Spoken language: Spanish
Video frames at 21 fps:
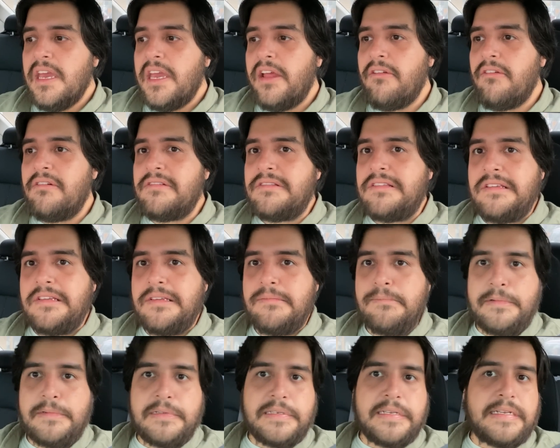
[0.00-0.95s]
Y luego
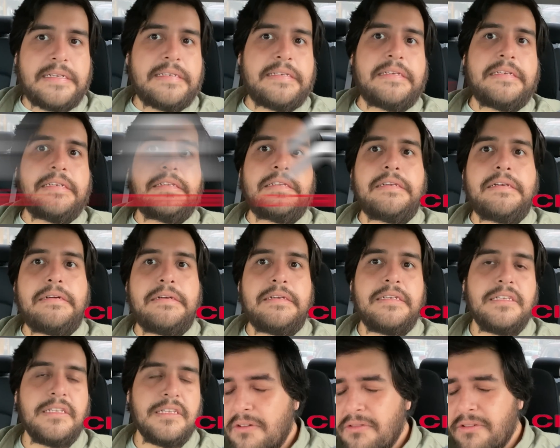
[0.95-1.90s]
tenemos a
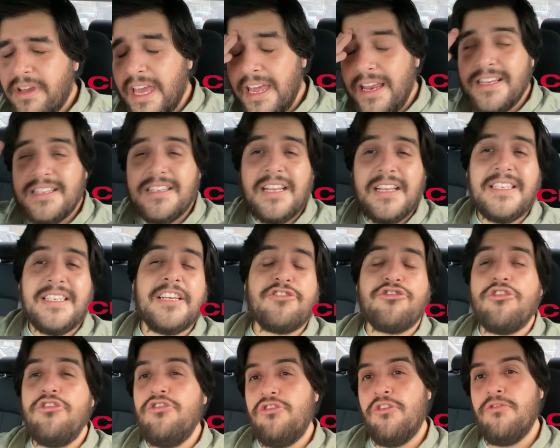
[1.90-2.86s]
Citroën, ok, en esencia
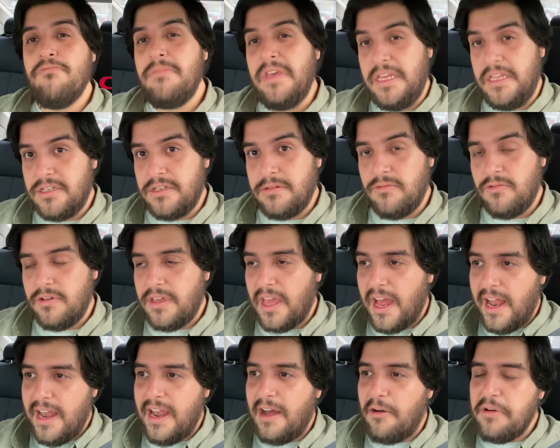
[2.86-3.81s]
son lo mismo,
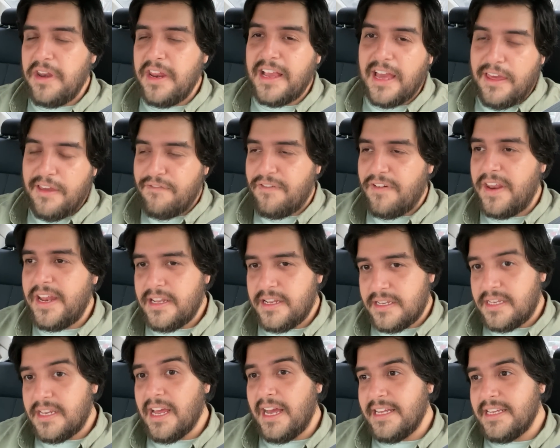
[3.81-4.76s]
¿ya? La única
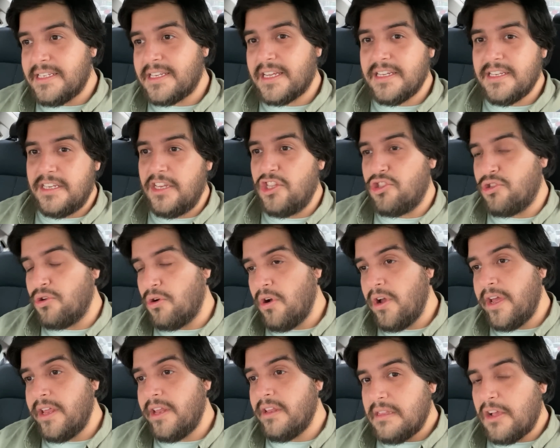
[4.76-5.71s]
diferencia es que
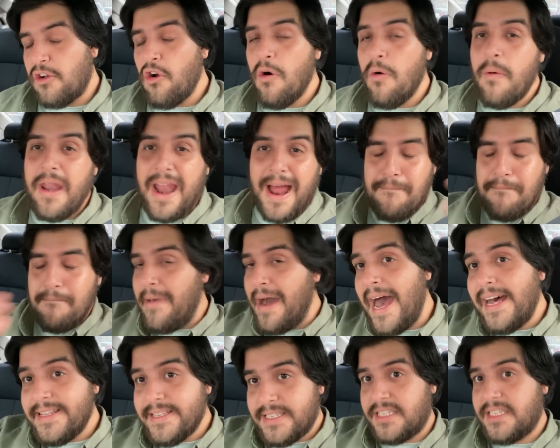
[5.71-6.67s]
Citroën te cobra
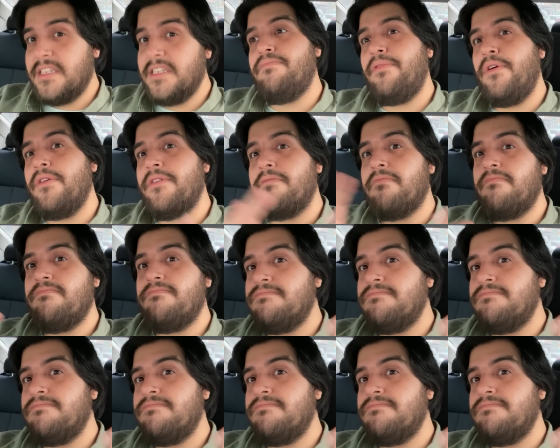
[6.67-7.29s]
más por